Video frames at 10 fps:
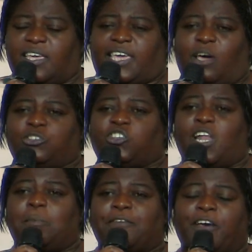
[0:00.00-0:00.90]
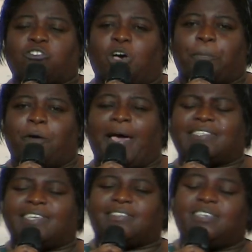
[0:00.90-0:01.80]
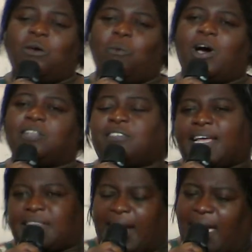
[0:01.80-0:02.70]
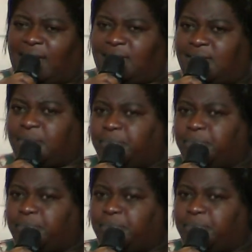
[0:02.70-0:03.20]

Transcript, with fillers: Que o Senhor ele me fez uma promessa cinco anos atrás.